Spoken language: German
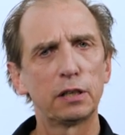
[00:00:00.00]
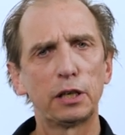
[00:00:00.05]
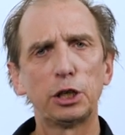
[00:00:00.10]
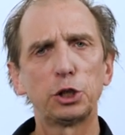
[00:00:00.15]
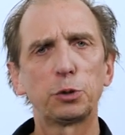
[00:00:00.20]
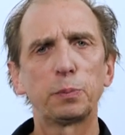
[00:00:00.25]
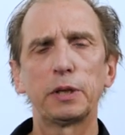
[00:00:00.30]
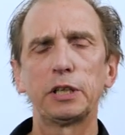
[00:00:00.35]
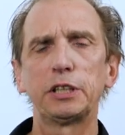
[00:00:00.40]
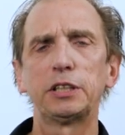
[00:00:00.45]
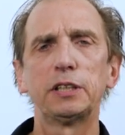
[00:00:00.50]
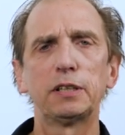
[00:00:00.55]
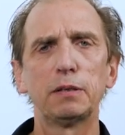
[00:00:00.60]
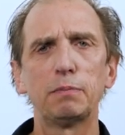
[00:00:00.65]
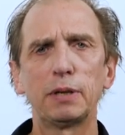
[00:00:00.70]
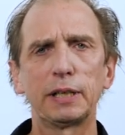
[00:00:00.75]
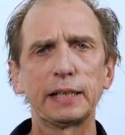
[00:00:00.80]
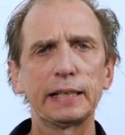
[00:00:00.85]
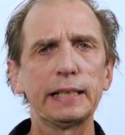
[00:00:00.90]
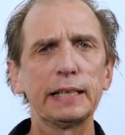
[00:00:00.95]
entsprechenden
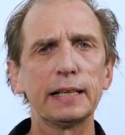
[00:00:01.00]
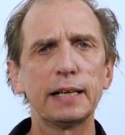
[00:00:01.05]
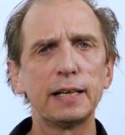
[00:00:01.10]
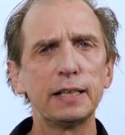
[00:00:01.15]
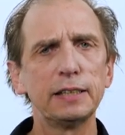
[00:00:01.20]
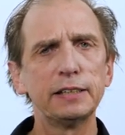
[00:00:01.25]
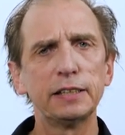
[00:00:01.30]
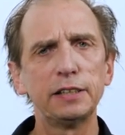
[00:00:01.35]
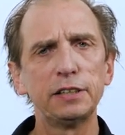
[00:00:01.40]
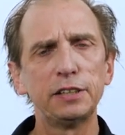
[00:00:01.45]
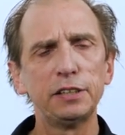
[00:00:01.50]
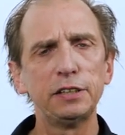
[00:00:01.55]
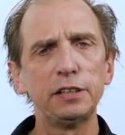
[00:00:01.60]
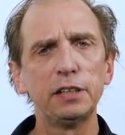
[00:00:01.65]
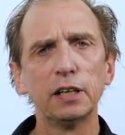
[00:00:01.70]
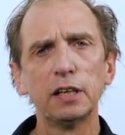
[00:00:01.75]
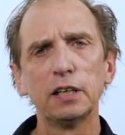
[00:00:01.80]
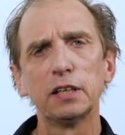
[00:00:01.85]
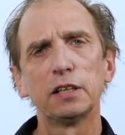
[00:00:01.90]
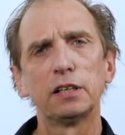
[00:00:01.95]
Materialien,
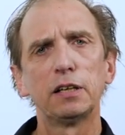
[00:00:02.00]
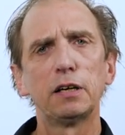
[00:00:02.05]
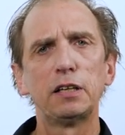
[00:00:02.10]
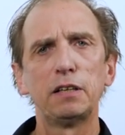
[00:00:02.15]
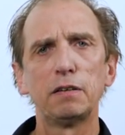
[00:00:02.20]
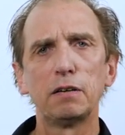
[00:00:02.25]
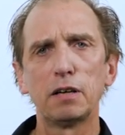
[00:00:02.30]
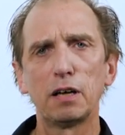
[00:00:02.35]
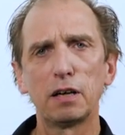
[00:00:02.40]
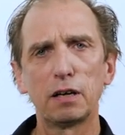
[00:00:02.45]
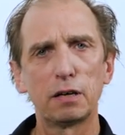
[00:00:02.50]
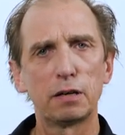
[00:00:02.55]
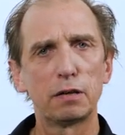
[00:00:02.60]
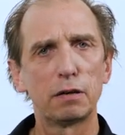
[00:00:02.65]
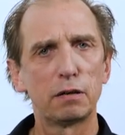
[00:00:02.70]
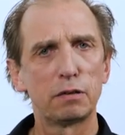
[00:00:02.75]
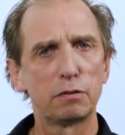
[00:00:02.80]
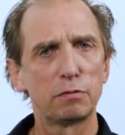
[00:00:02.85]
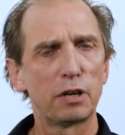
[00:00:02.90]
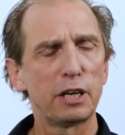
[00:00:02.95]
die im äh,
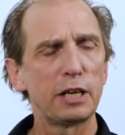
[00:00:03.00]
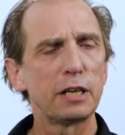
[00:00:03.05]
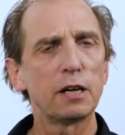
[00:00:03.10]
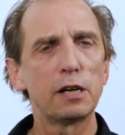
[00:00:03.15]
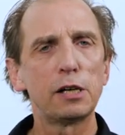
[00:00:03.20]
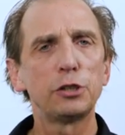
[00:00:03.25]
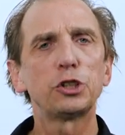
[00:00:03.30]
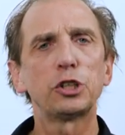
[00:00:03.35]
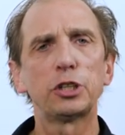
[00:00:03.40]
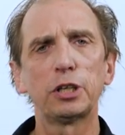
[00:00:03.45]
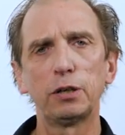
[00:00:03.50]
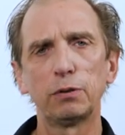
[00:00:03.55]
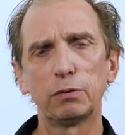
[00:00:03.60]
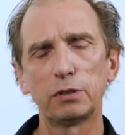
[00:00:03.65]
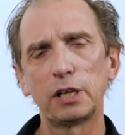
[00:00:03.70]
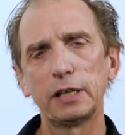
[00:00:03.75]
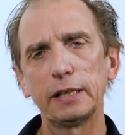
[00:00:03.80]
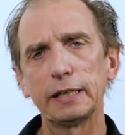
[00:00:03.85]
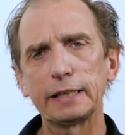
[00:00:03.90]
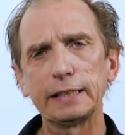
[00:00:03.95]
Regal stehen
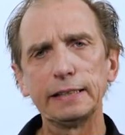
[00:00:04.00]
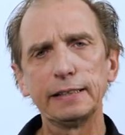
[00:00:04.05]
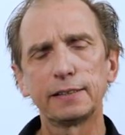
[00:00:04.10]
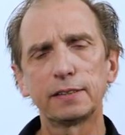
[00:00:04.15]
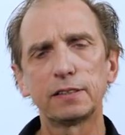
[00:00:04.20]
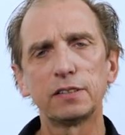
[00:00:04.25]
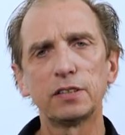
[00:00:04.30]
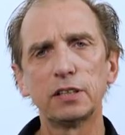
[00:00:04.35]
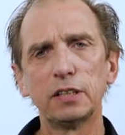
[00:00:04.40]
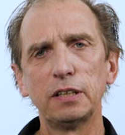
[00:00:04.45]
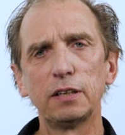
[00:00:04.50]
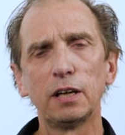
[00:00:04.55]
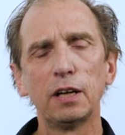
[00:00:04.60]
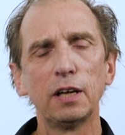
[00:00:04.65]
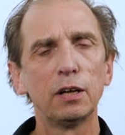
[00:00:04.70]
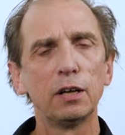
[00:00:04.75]
oder in der Kiste sind.